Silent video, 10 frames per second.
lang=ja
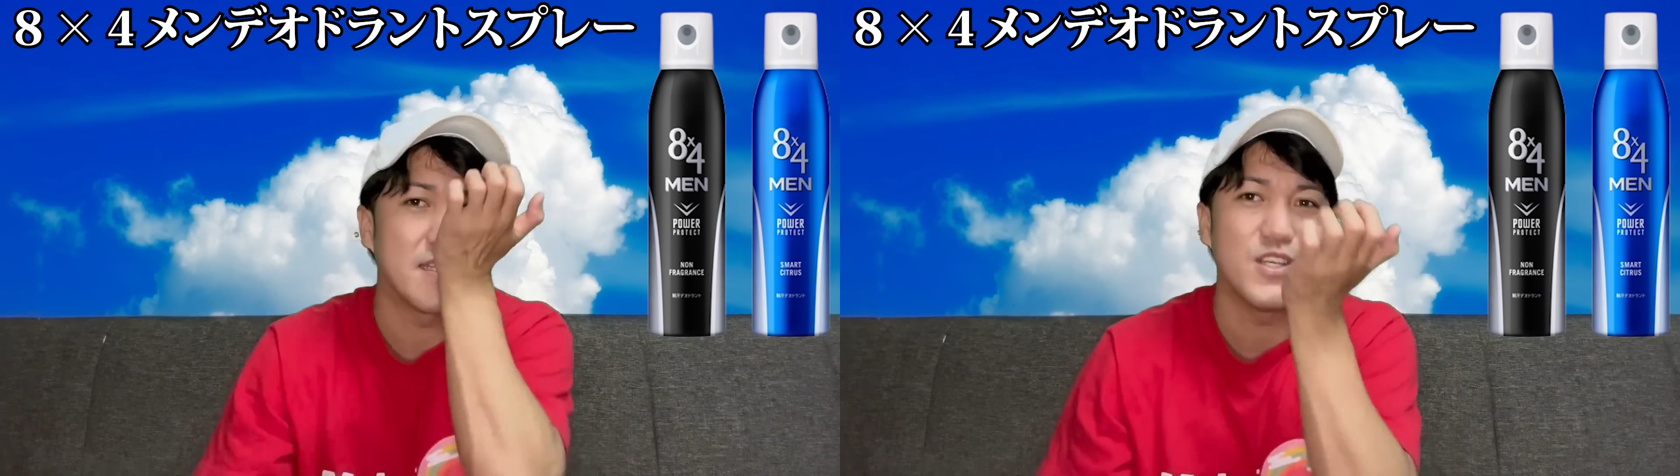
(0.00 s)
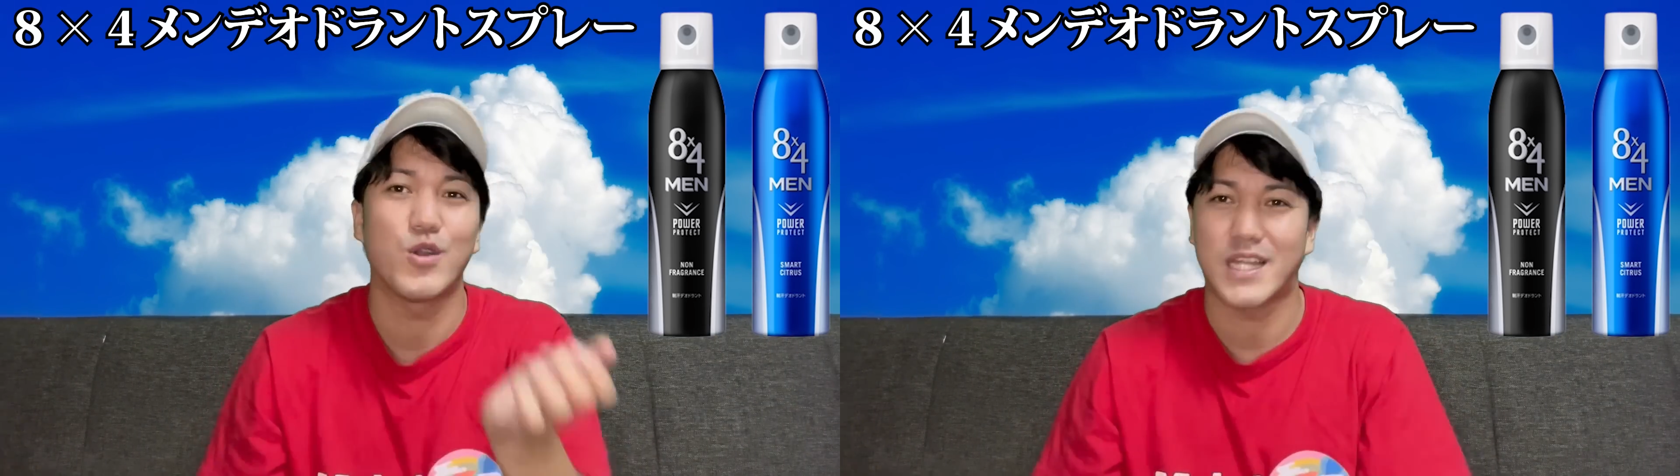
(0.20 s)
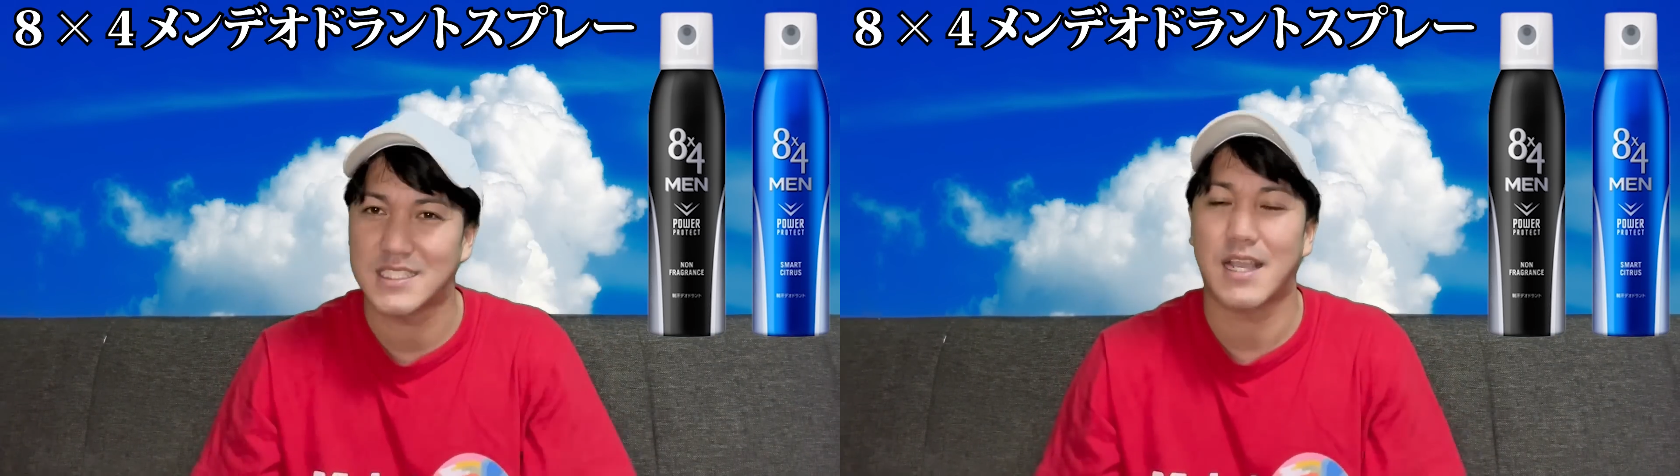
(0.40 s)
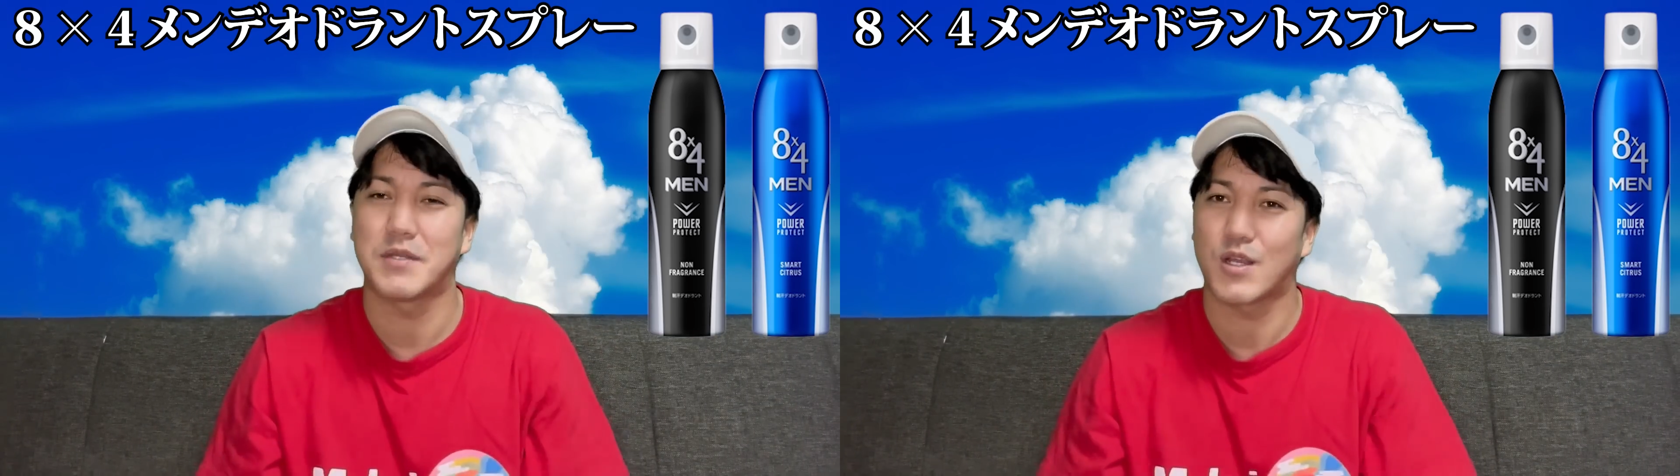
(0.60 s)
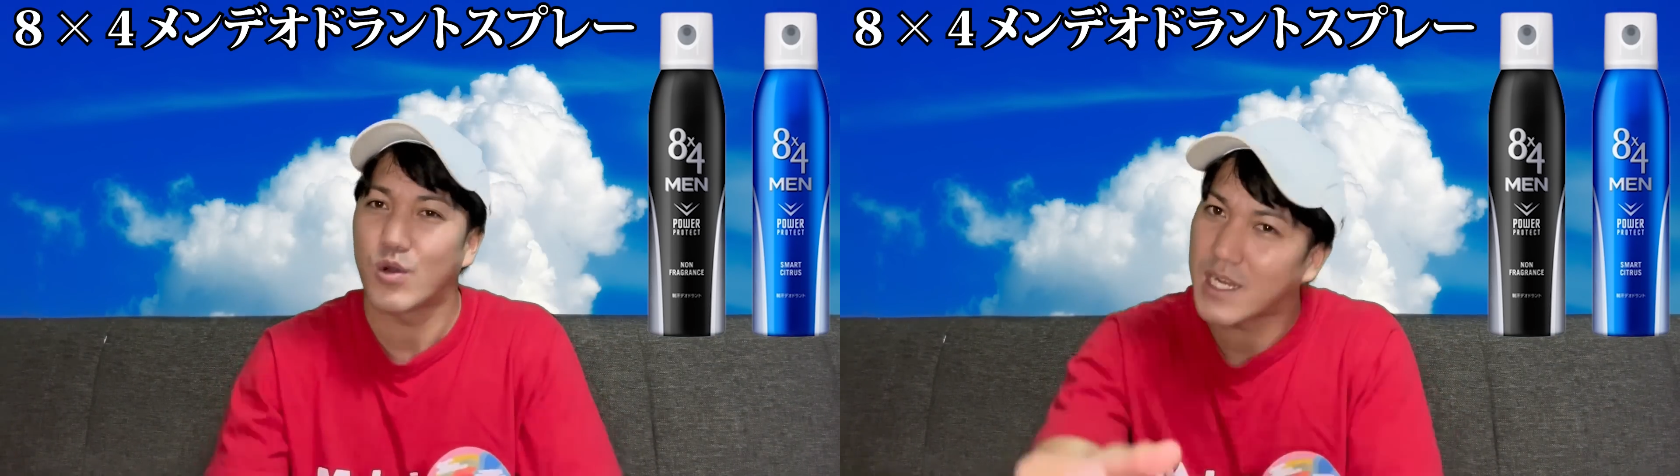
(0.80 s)
匂い確かめ
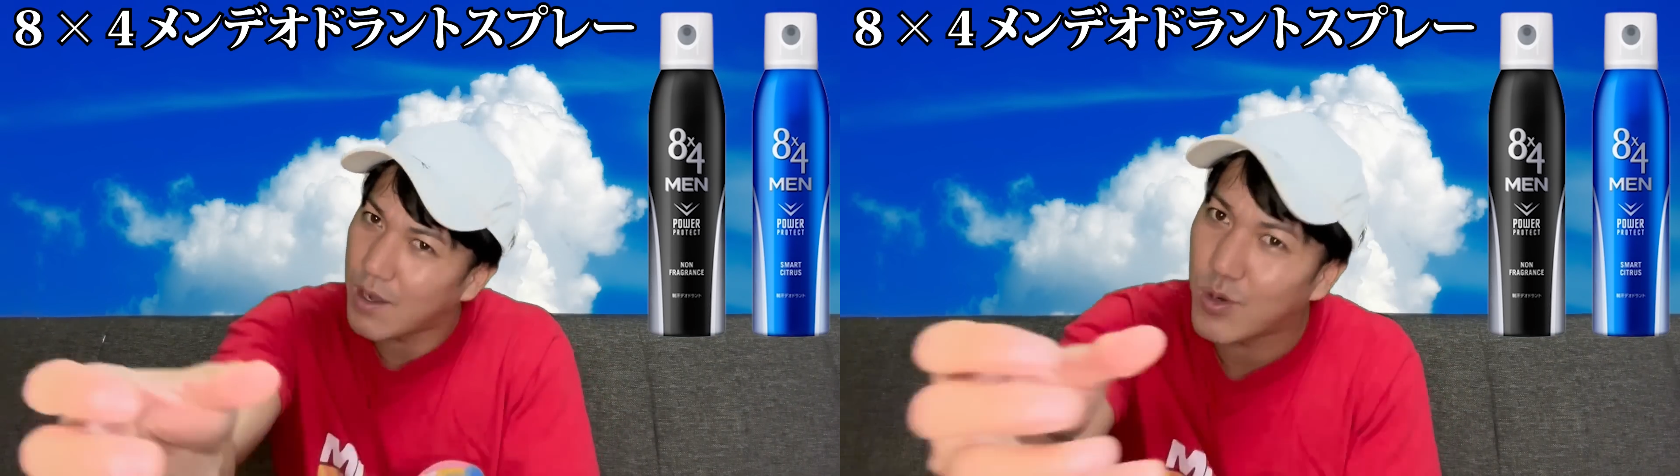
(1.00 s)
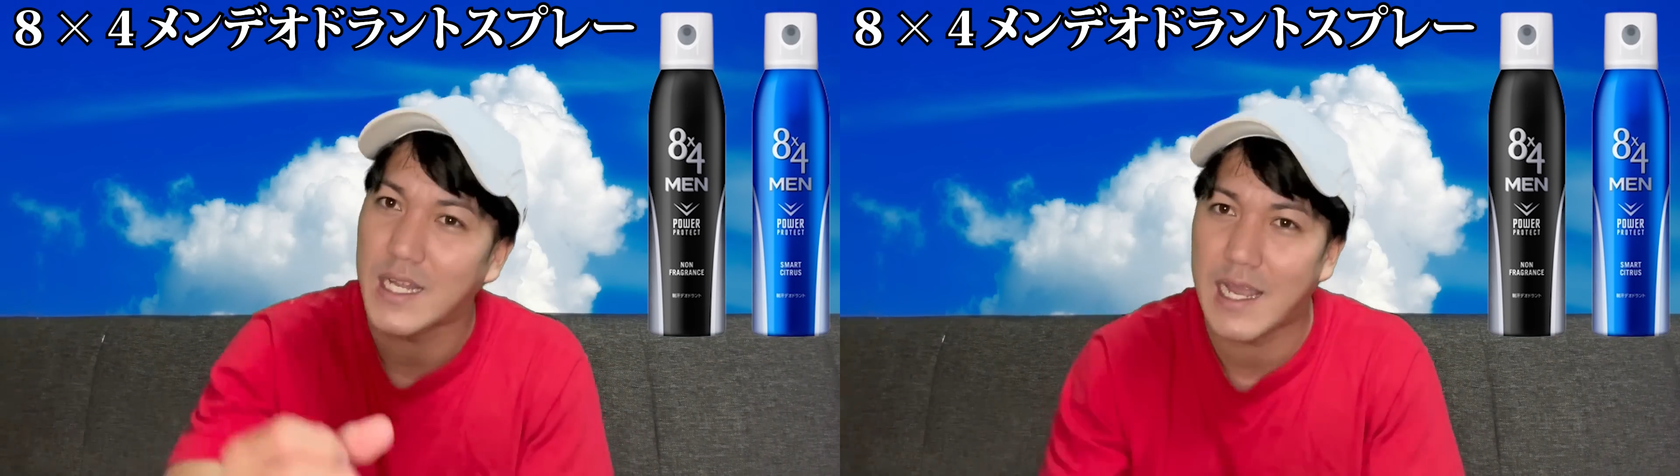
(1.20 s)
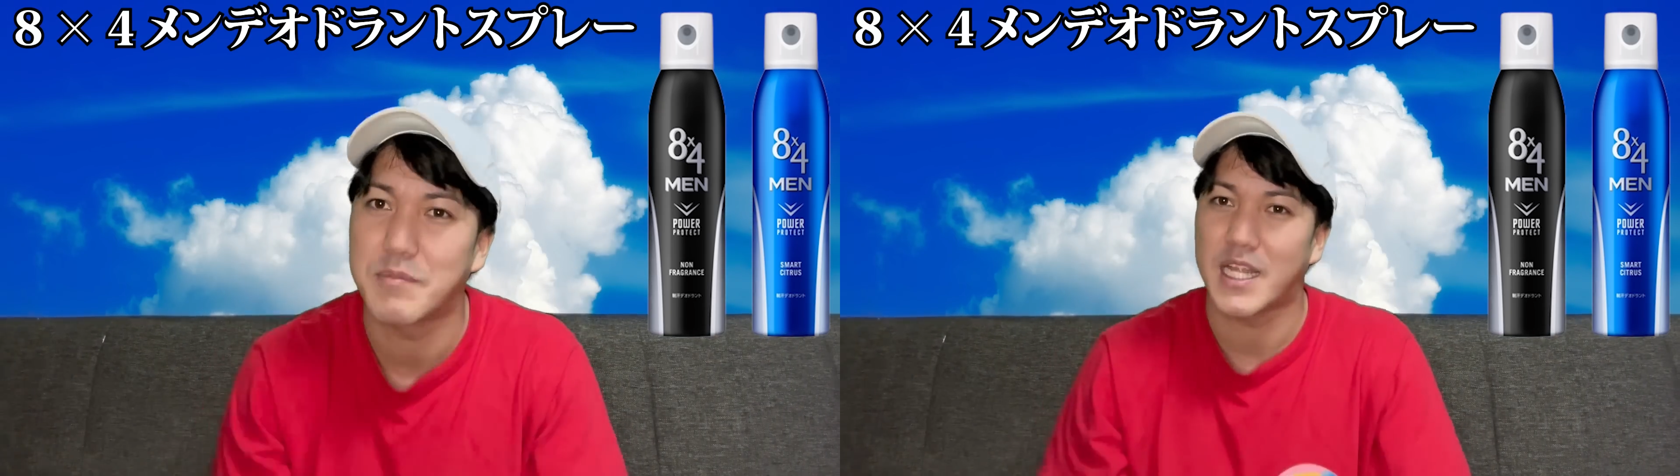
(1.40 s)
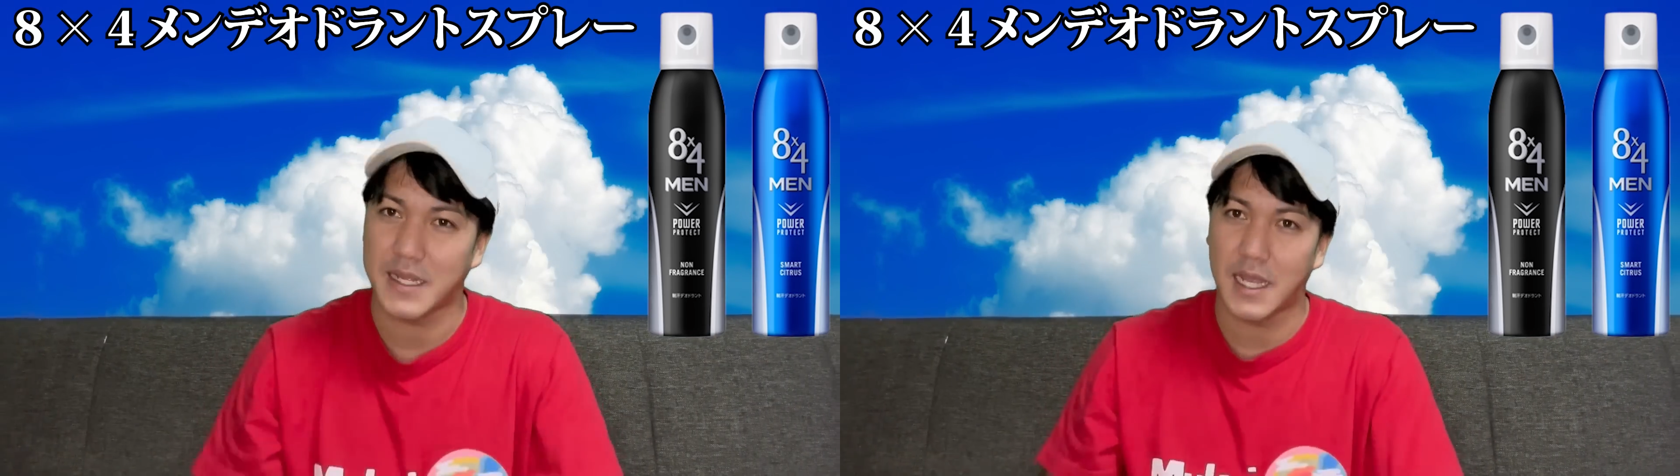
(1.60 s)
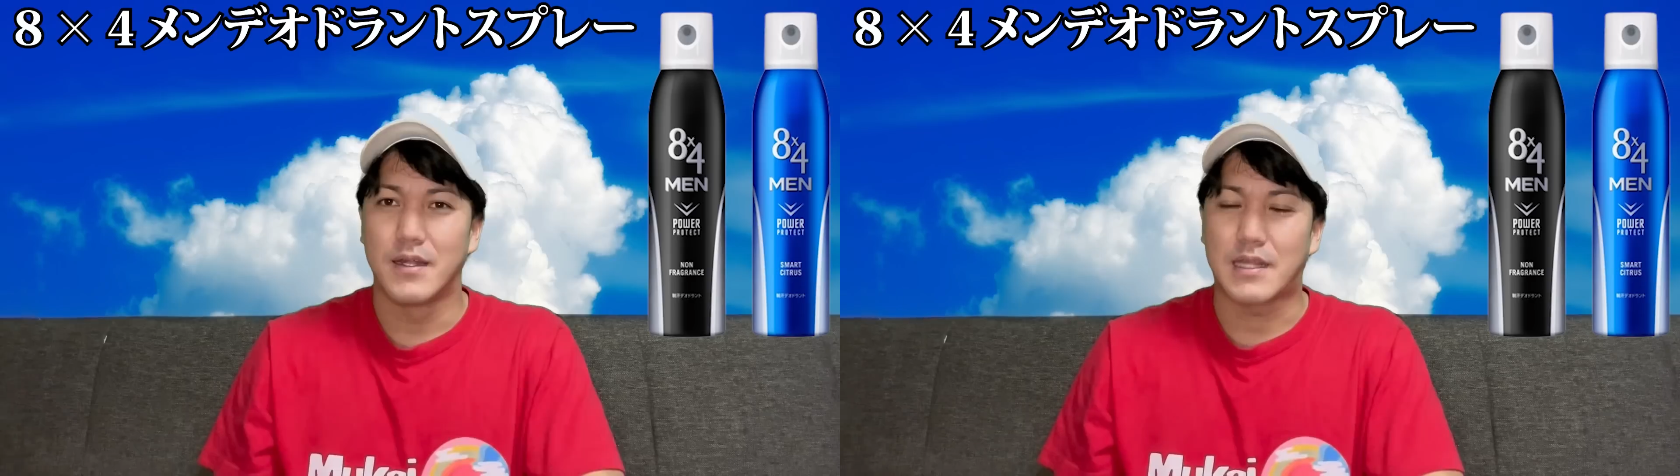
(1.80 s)
てこれ買おうかなみたいな。